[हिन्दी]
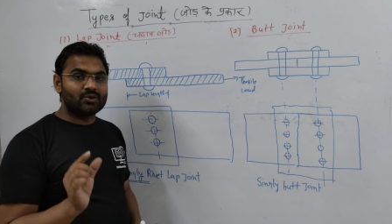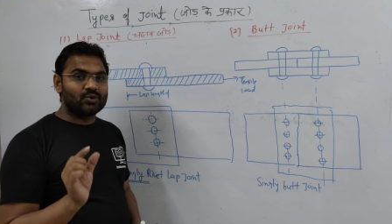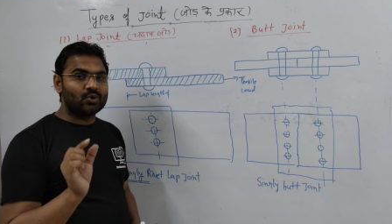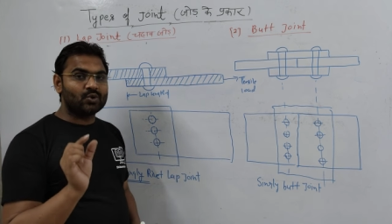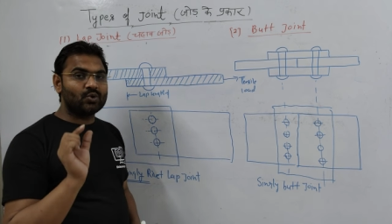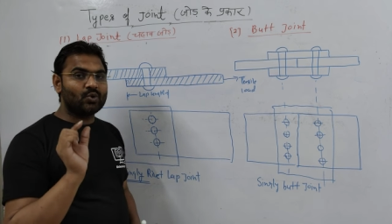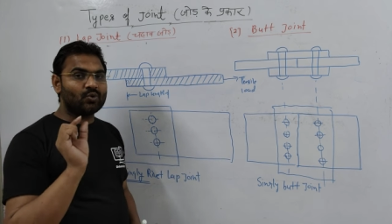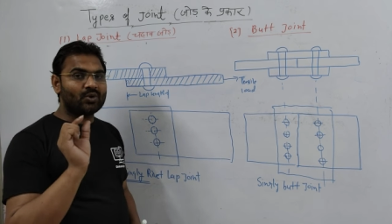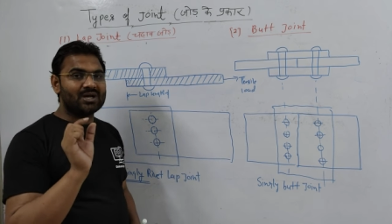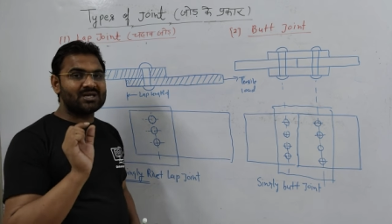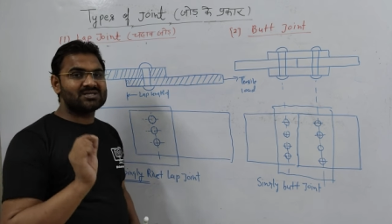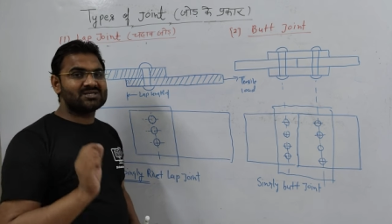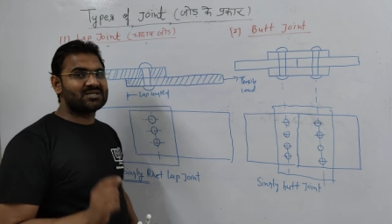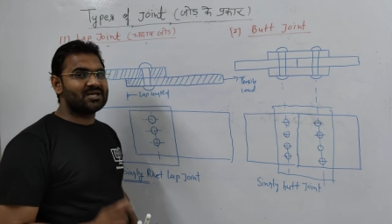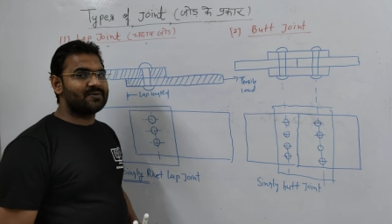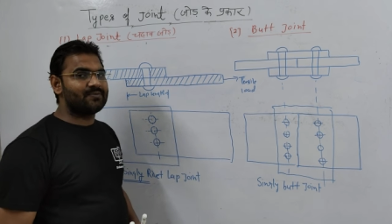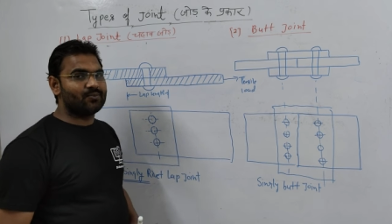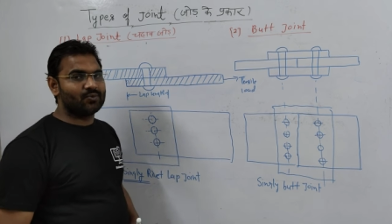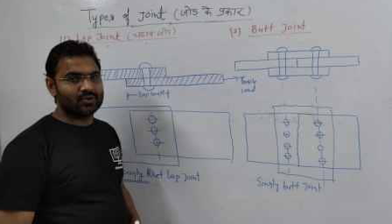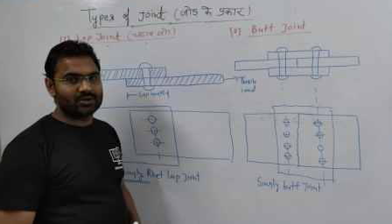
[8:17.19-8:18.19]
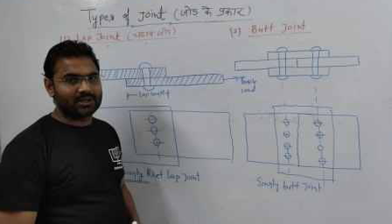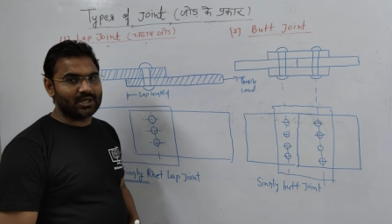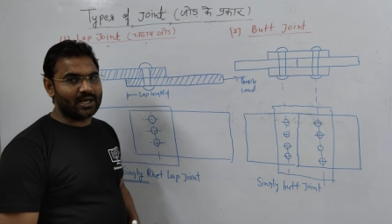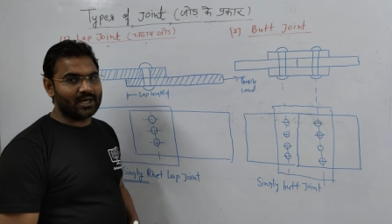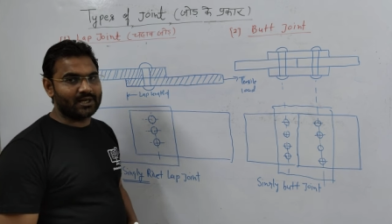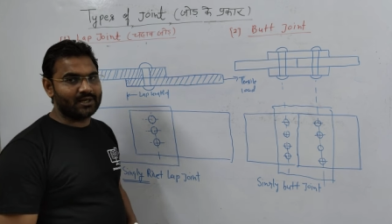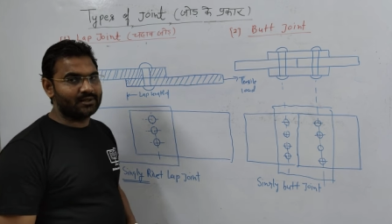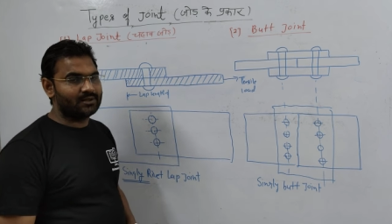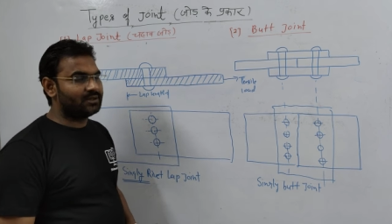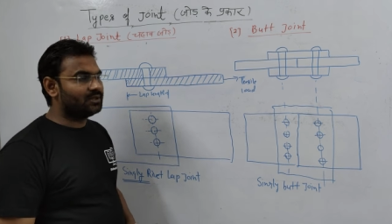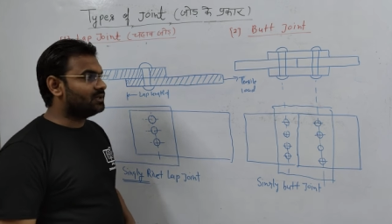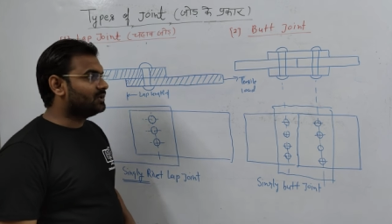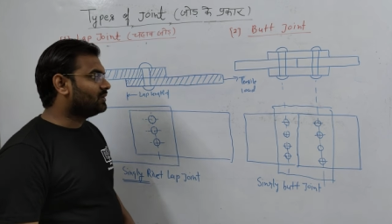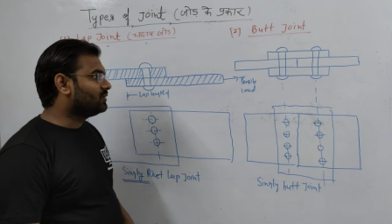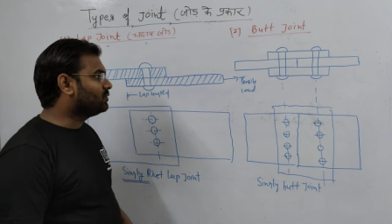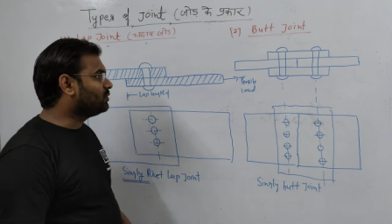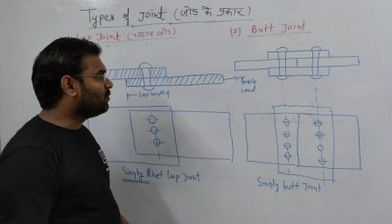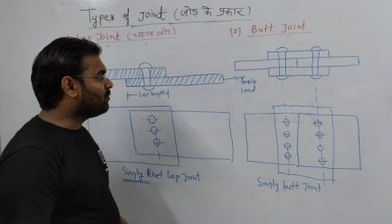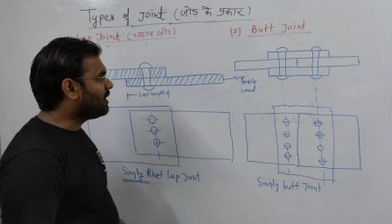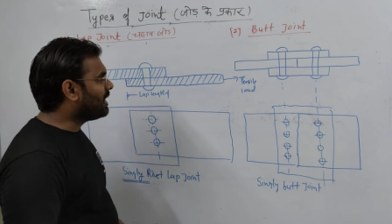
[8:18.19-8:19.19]
दोनों का सेम होता है
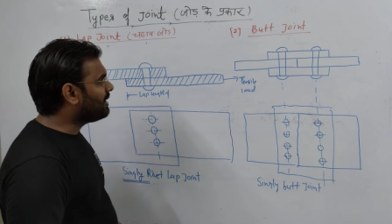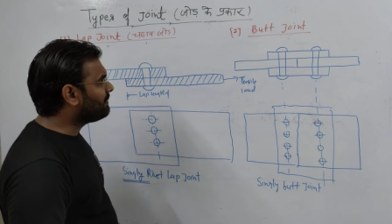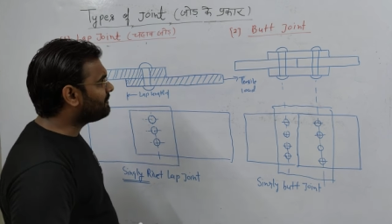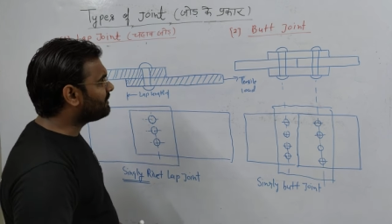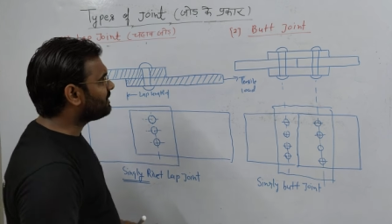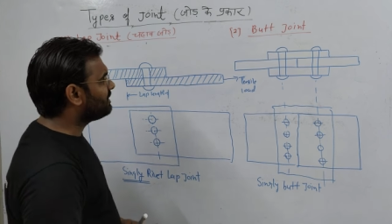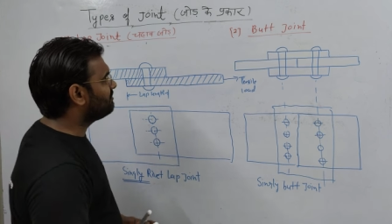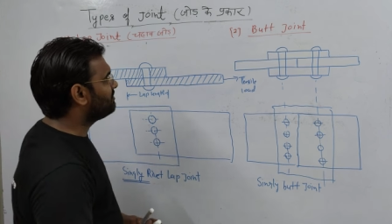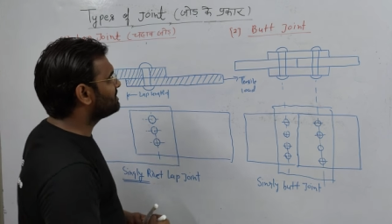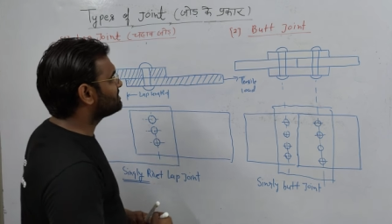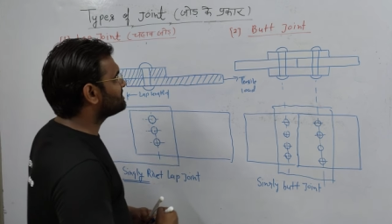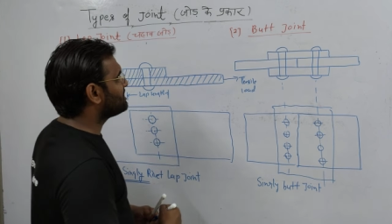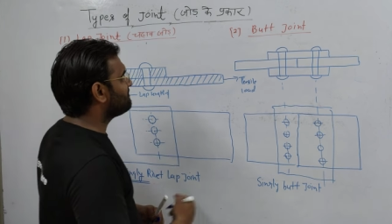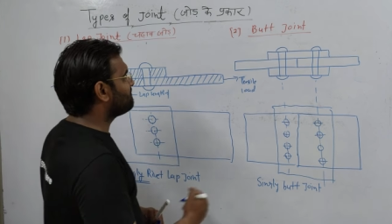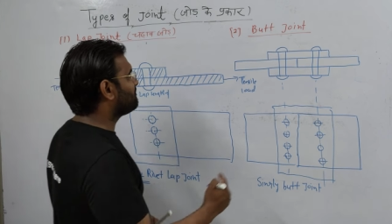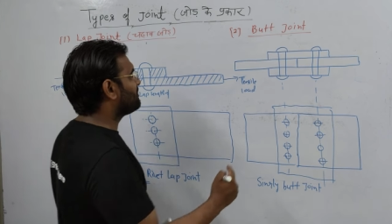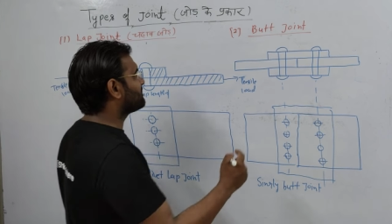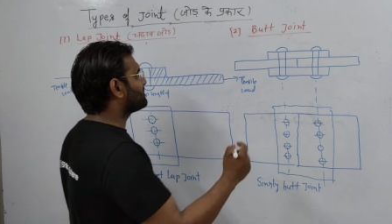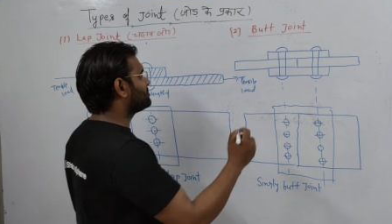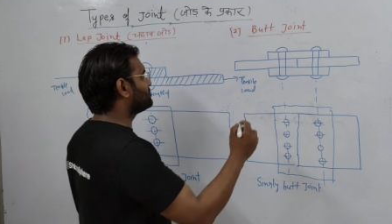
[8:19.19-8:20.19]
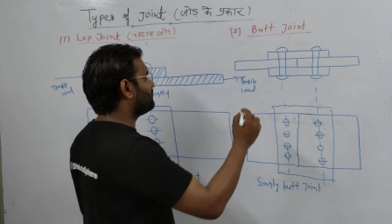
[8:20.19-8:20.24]
तो वहां पर हमेशा बट